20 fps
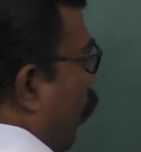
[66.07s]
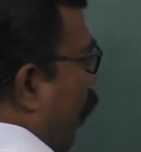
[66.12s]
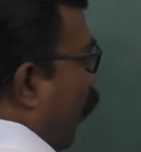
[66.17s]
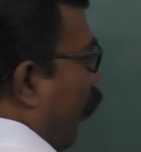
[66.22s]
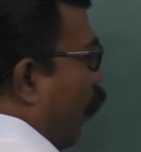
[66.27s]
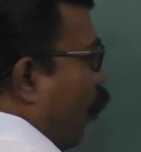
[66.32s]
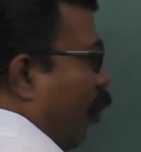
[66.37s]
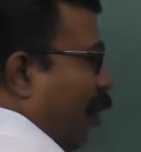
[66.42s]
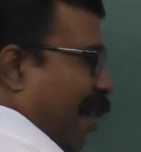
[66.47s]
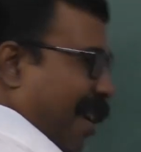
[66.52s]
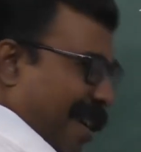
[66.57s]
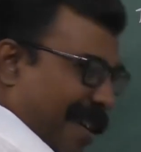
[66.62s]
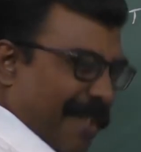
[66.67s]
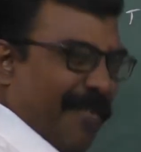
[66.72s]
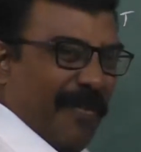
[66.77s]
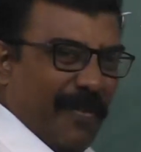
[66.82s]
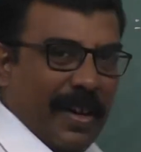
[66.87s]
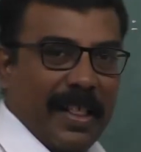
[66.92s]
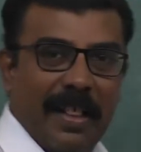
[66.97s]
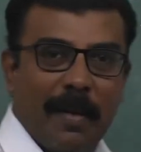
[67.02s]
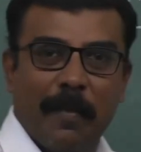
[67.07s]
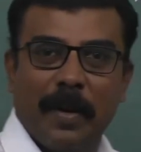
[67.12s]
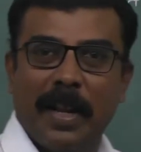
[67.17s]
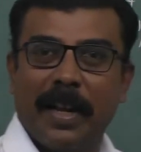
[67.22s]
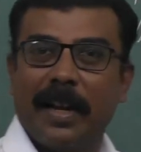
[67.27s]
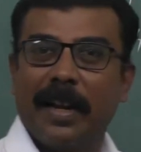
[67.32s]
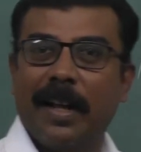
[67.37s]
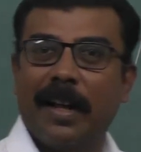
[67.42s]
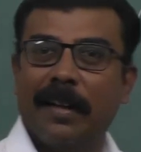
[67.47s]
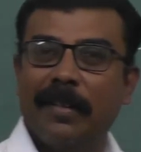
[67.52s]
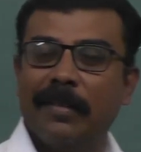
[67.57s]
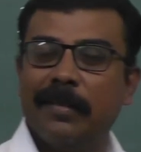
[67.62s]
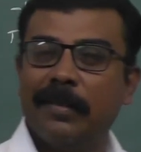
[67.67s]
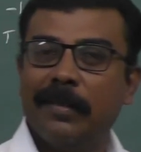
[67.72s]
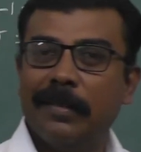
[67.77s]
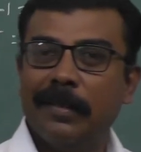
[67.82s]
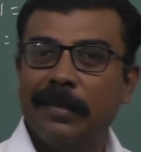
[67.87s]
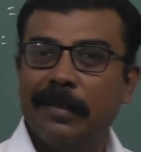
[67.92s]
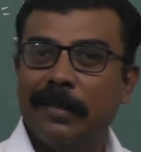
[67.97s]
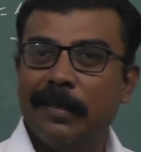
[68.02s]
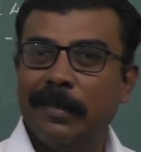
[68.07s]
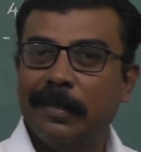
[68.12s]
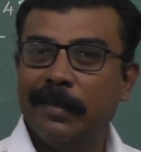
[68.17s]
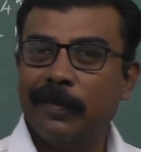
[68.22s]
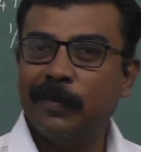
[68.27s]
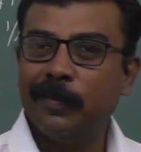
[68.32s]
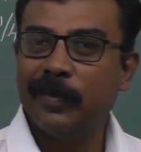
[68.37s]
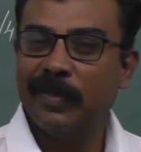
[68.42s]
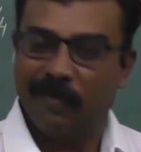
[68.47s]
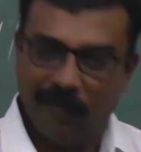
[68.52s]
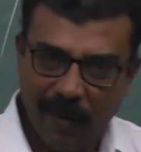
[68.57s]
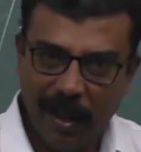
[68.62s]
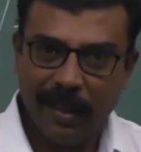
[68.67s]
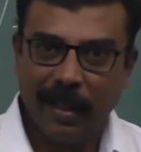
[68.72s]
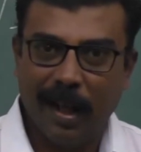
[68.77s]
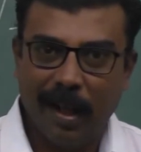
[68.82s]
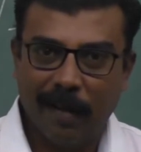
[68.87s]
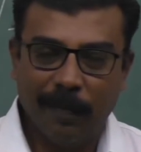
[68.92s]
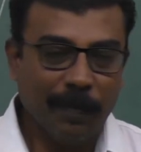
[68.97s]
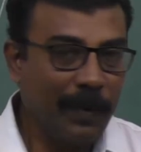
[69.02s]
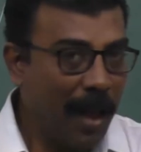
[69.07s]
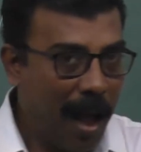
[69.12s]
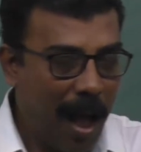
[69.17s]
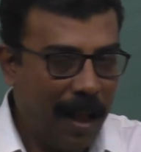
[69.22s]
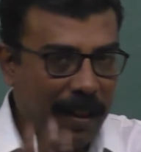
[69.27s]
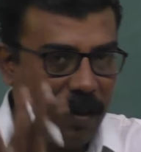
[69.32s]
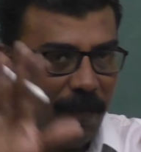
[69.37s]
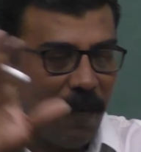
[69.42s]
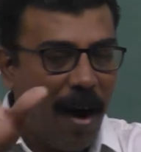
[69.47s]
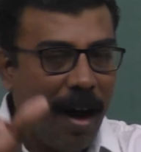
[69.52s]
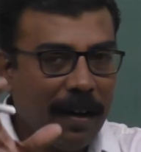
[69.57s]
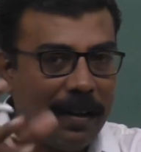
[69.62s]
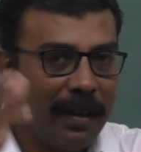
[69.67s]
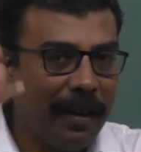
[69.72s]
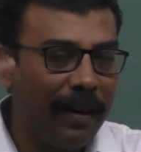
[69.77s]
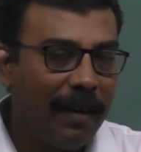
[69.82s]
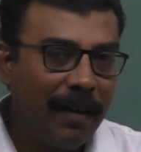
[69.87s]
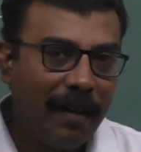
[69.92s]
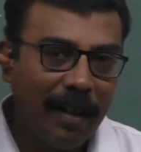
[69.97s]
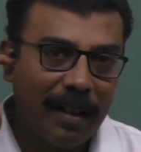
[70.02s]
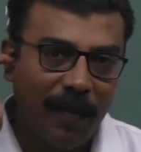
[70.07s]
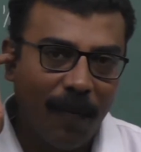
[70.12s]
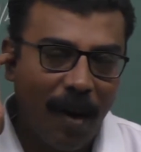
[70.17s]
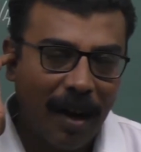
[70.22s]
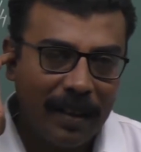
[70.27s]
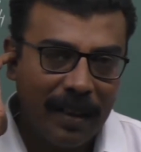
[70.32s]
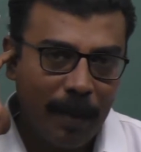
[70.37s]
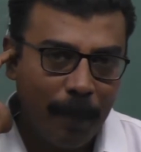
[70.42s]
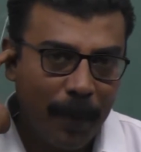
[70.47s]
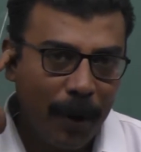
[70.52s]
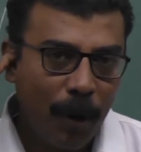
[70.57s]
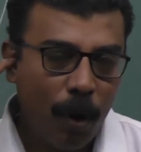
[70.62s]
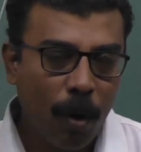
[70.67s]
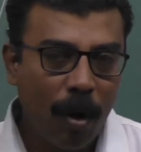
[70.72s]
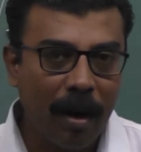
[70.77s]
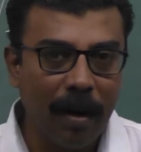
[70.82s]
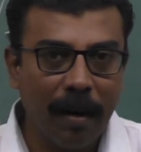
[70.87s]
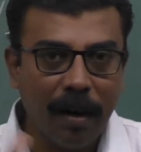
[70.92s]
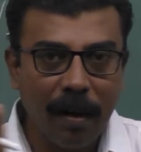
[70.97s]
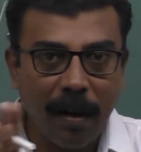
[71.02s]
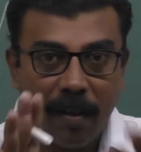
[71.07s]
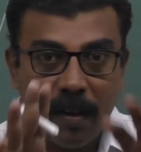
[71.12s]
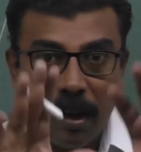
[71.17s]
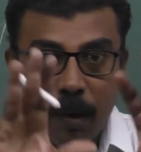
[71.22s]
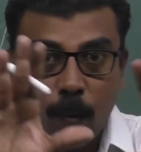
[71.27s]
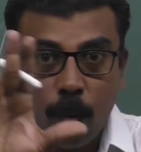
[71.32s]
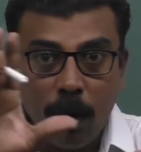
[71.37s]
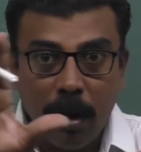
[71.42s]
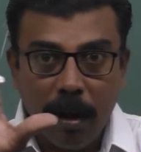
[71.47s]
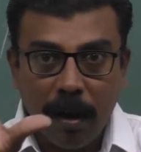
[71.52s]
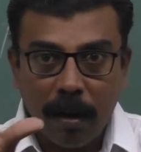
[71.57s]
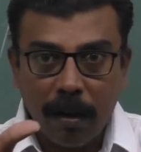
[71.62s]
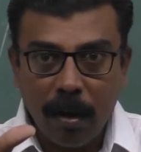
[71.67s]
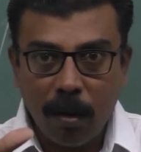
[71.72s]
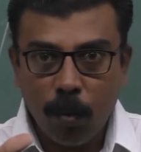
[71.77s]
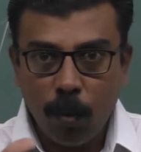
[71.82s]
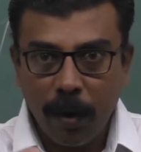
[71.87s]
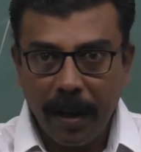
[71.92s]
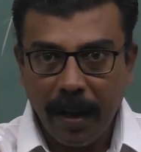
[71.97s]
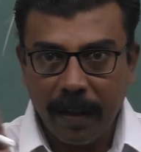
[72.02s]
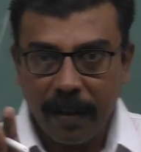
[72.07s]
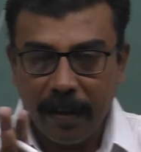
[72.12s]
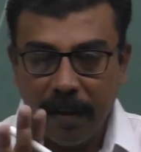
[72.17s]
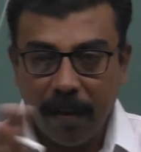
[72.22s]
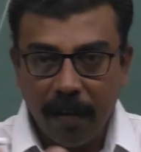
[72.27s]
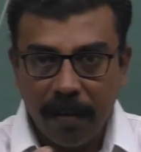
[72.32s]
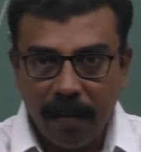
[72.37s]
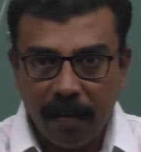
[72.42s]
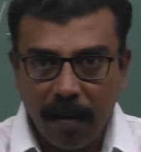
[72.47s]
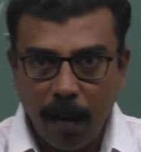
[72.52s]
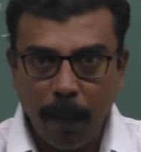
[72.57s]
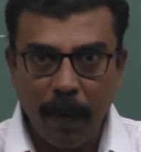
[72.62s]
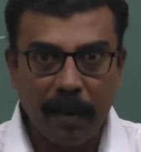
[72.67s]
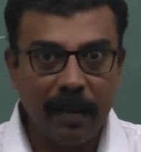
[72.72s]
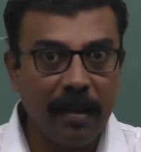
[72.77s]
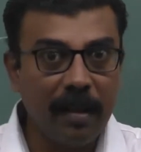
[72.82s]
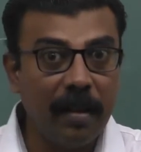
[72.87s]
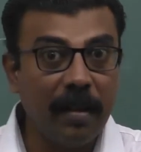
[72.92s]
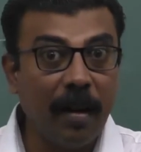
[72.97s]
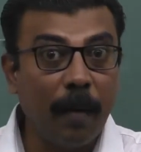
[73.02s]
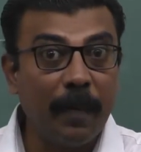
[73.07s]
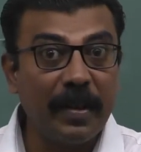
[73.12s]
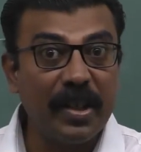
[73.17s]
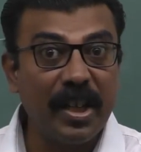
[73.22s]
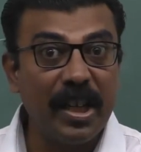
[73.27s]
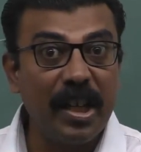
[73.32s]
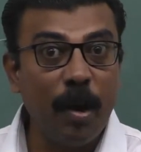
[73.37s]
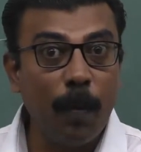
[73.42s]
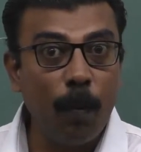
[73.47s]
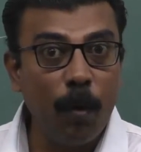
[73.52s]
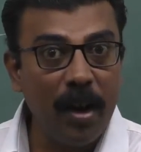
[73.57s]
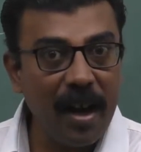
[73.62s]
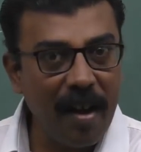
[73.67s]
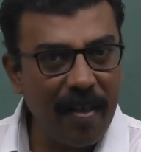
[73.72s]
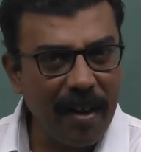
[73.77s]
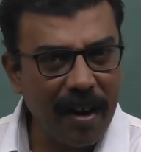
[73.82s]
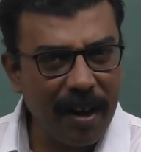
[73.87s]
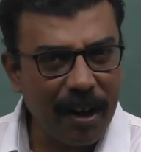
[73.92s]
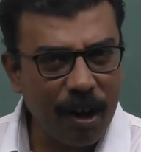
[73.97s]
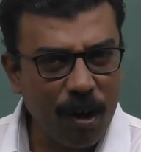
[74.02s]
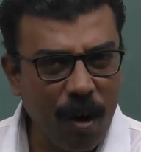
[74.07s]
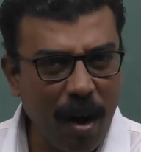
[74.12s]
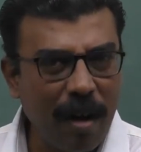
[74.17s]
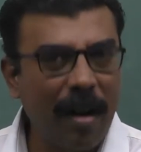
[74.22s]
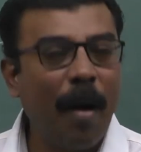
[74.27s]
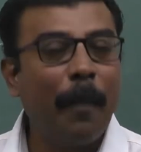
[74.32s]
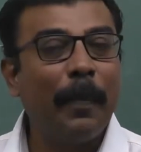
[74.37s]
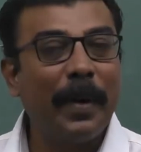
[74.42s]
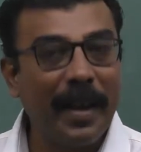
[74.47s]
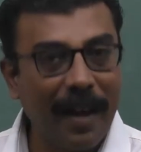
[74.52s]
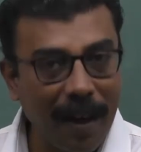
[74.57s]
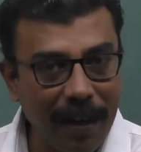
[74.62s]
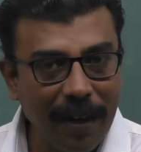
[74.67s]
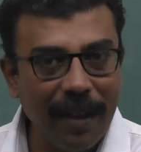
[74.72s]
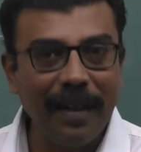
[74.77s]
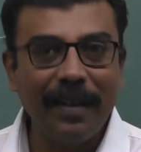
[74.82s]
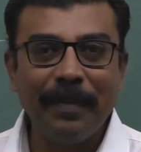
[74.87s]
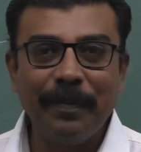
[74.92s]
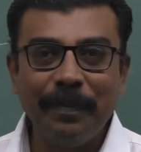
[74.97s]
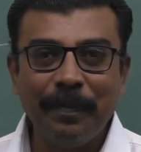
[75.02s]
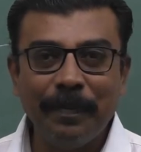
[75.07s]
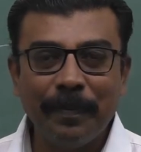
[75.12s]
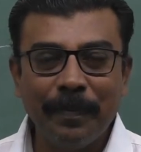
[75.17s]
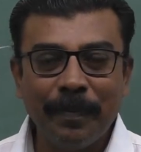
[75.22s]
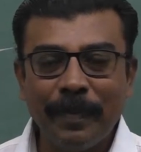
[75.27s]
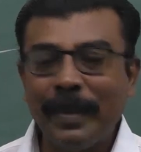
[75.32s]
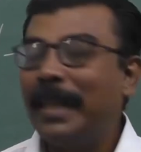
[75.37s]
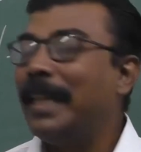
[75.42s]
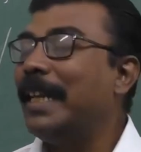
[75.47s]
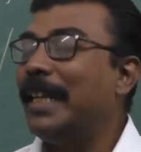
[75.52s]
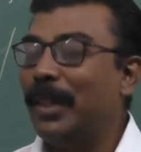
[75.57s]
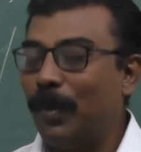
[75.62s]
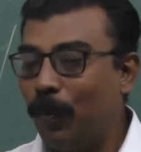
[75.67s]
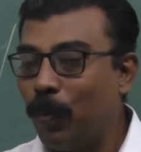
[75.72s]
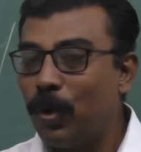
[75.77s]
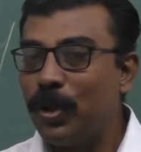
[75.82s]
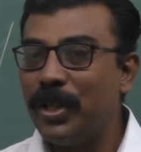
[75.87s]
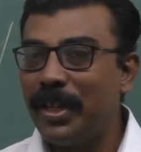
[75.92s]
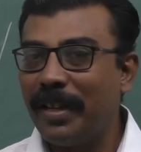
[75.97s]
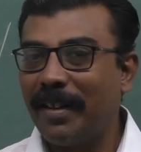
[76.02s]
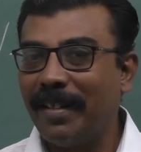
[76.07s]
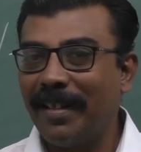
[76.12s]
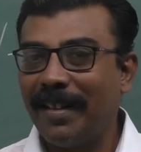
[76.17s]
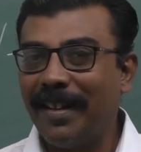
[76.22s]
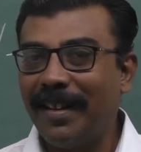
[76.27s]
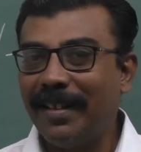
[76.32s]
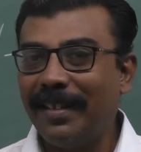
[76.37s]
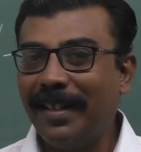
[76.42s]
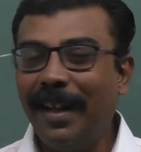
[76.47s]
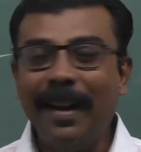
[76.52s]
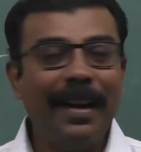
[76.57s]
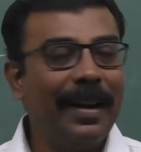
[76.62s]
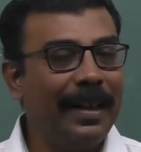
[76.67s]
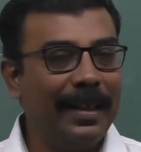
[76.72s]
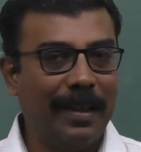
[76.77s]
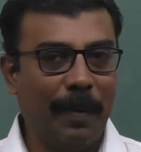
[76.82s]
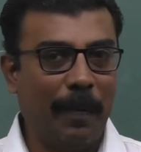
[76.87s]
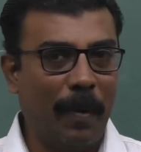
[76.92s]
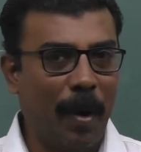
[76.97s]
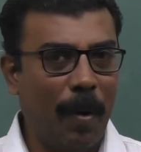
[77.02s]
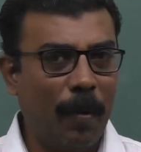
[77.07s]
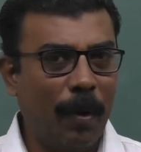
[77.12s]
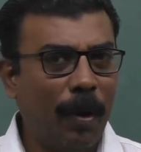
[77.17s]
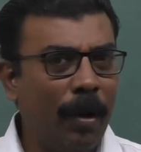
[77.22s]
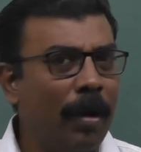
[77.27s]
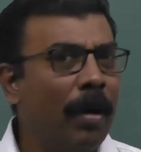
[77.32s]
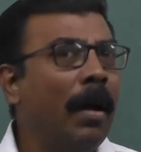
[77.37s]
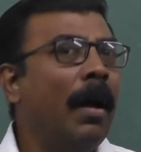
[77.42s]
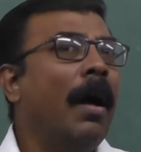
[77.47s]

ஒன் பை ஃபோர் இவ்வளோதான் பிள்ளைங்களா இவ்வளோதான் அந்த வார்த்தைகள் அந்த வார்த்தை பிரயோகங்கள் அது உள்ளே இருக்கக்கூடிய அந்த எழுத்துக்களை பார்த்து இதை நம்ம செய்ய முடியாதுன்னு நினைக்கிறோம் ஆனால் அப்படி அல்ல இதை புரிஞ்சுக்கிறதுக்காகத்தான் இந்த ப்ராப்ளம்